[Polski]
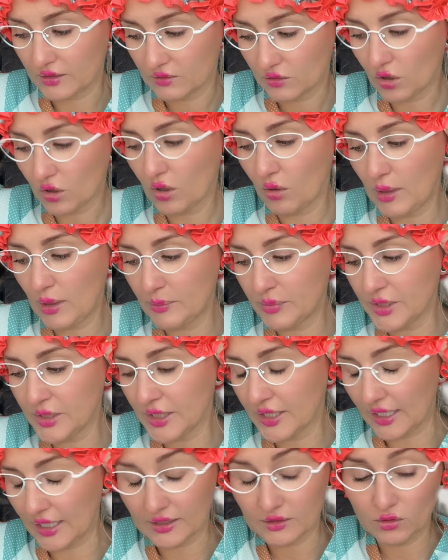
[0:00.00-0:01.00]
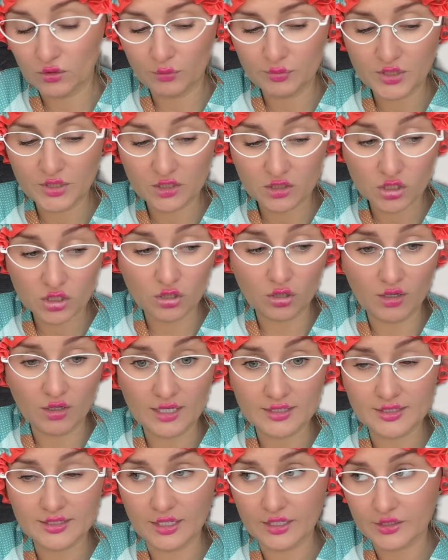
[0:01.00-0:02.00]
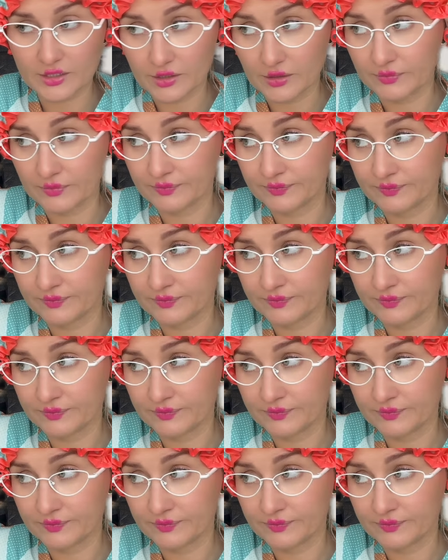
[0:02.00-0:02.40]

do gołębnika, do przedszkola znaczy.